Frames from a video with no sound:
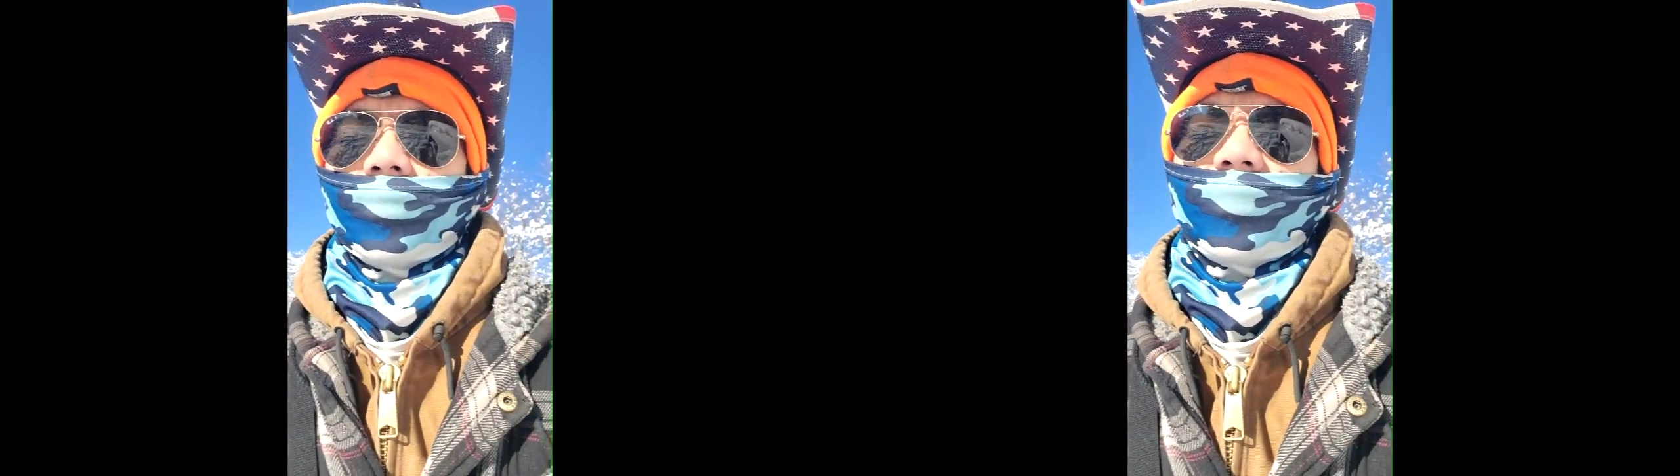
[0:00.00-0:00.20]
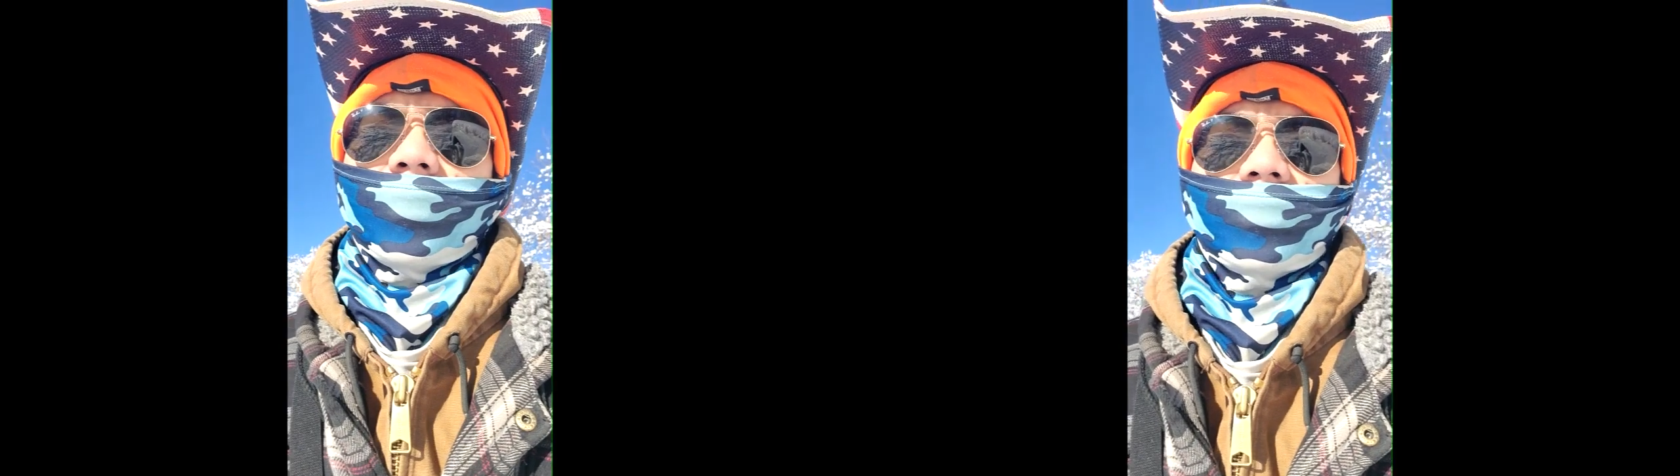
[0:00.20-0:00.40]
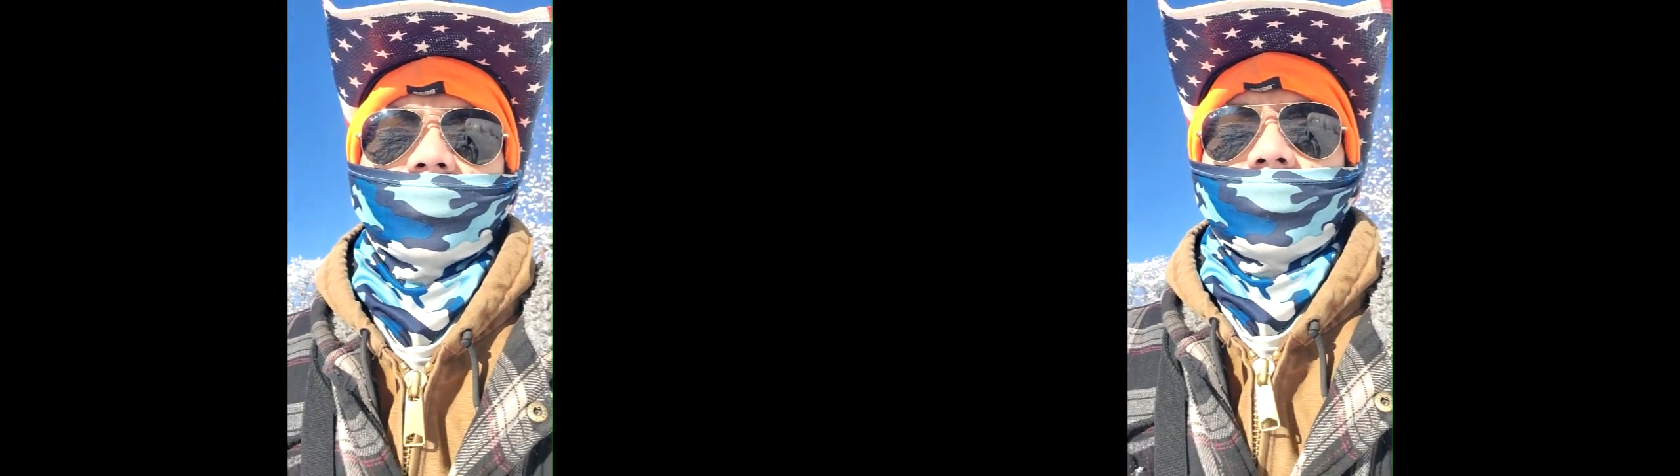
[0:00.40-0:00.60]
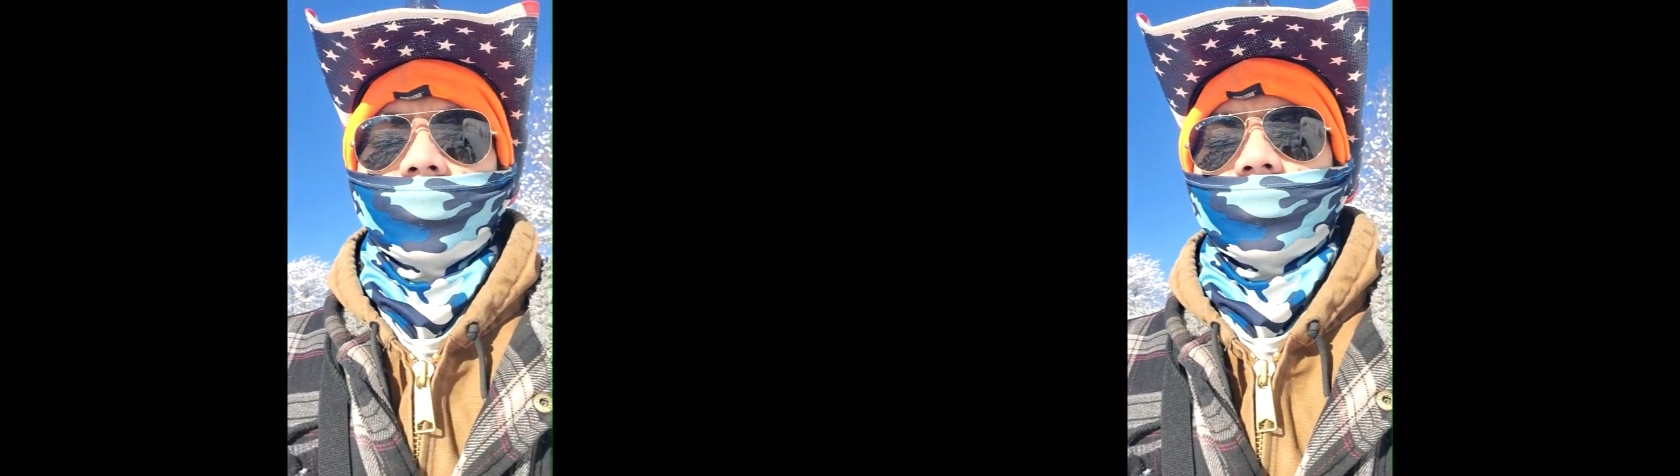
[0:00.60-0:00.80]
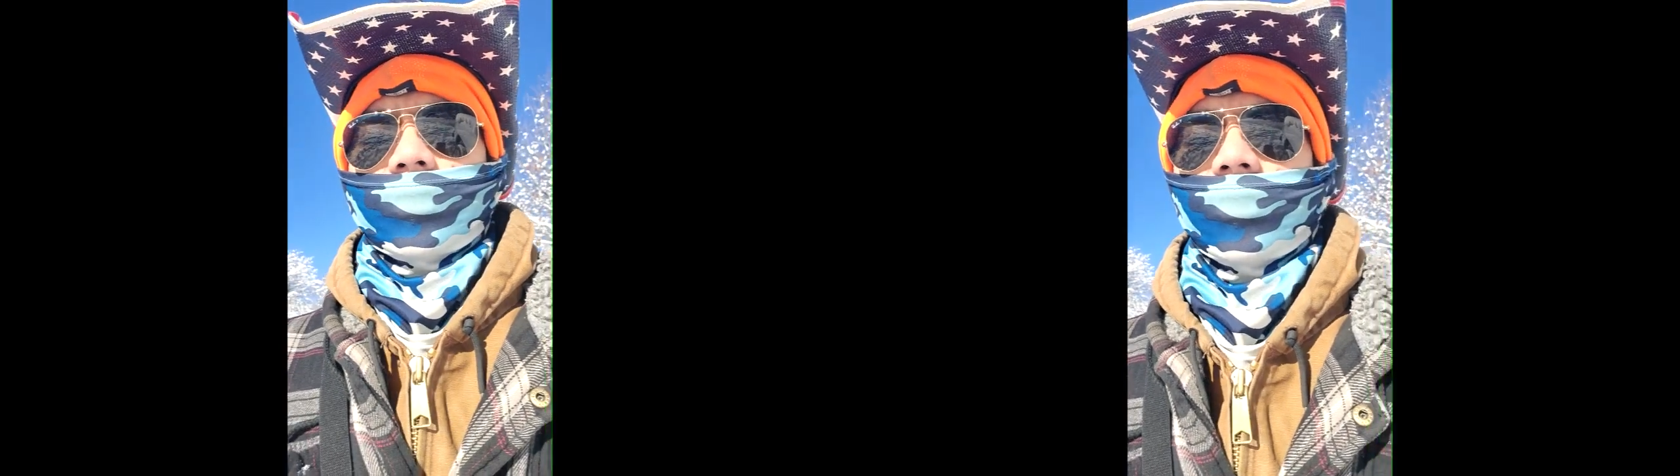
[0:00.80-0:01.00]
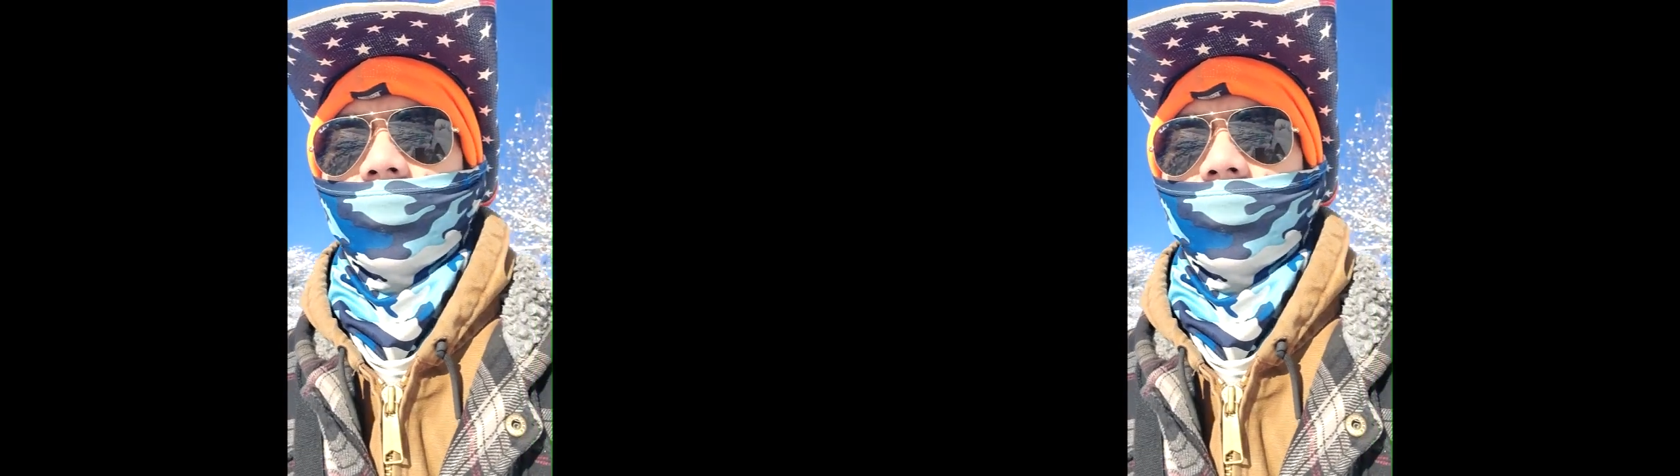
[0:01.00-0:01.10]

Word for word: Adventures.